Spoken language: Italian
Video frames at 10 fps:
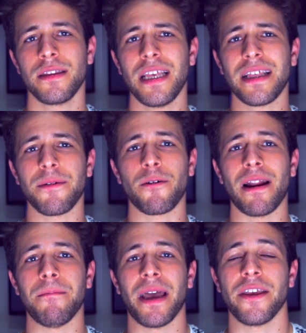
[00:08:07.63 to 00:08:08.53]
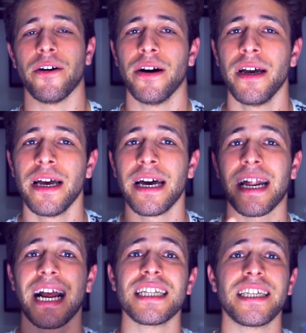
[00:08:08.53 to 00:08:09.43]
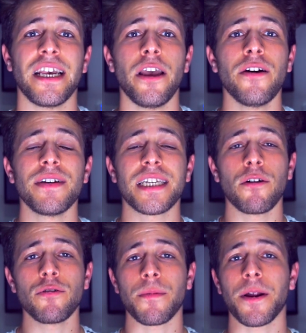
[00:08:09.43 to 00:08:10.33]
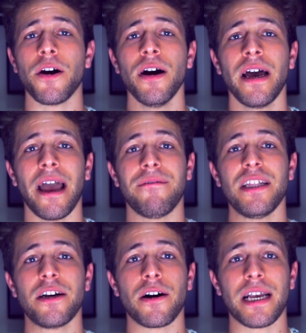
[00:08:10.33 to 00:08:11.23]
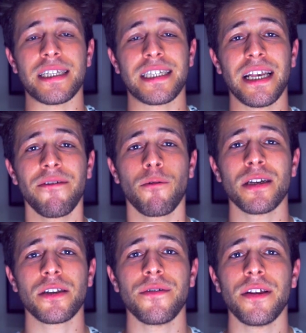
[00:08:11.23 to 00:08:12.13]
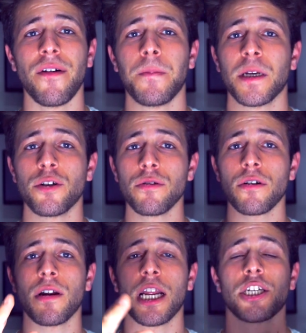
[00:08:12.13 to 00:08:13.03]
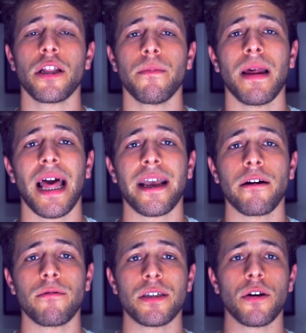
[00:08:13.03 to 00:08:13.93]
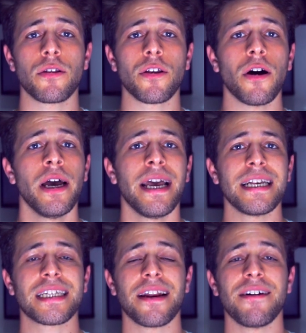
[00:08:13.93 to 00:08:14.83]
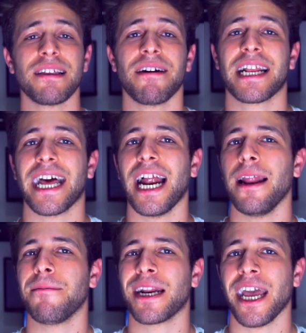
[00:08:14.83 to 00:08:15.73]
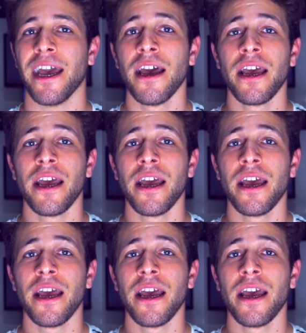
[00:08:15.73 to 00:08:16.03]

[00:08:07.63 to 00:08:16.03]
Ditemi qual è meglio. Ragazzi io vi saluto però e vi dico che se questo video vi è piaciuto lasciate un bel like qui sotto, iscrivetevi al canale perché